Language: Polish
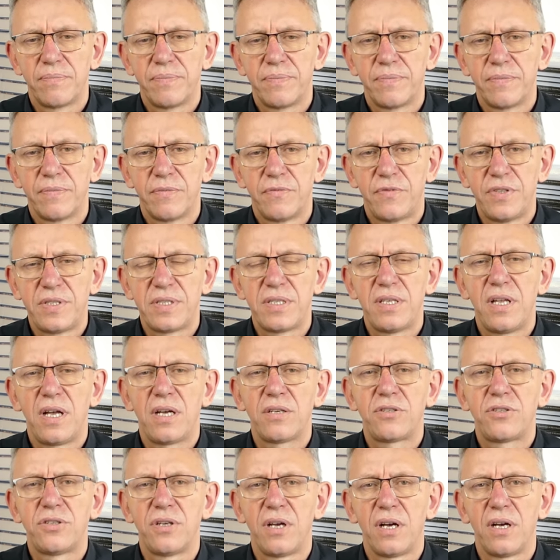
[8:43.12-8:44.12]

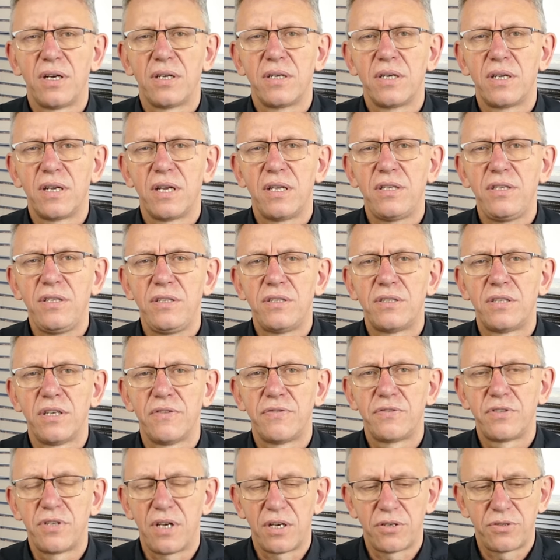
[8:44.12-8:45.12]
wyznacza granice
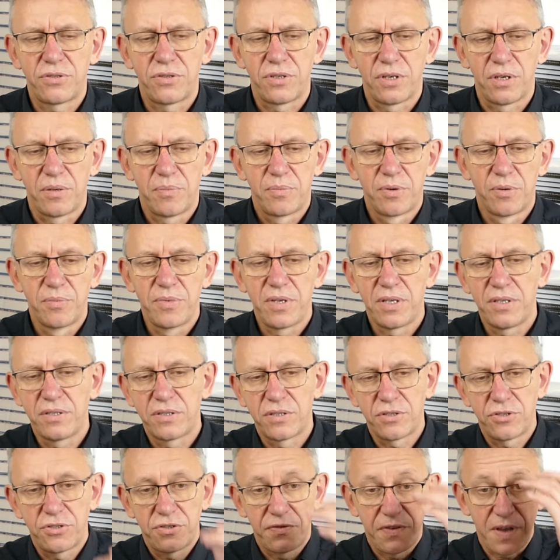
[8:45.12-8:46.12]
w czasie
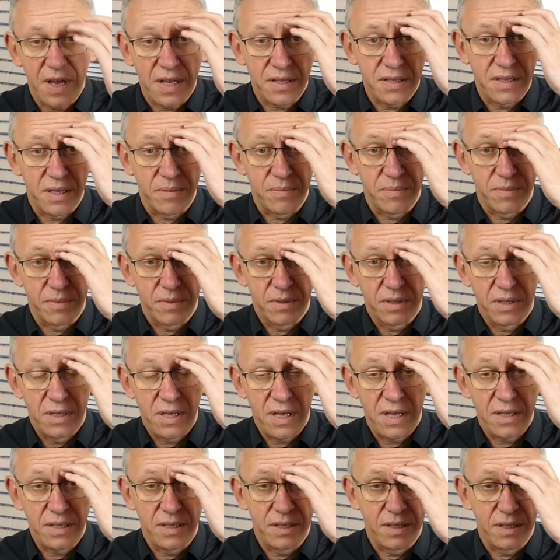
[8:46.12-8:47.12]
pomiędzy światem,
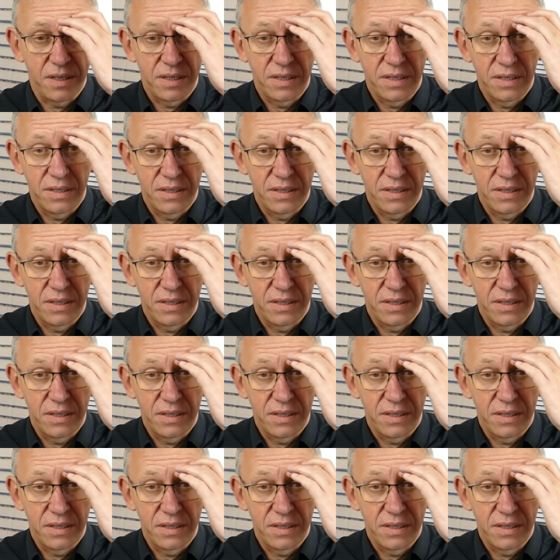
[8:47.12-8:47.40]
kiedy e,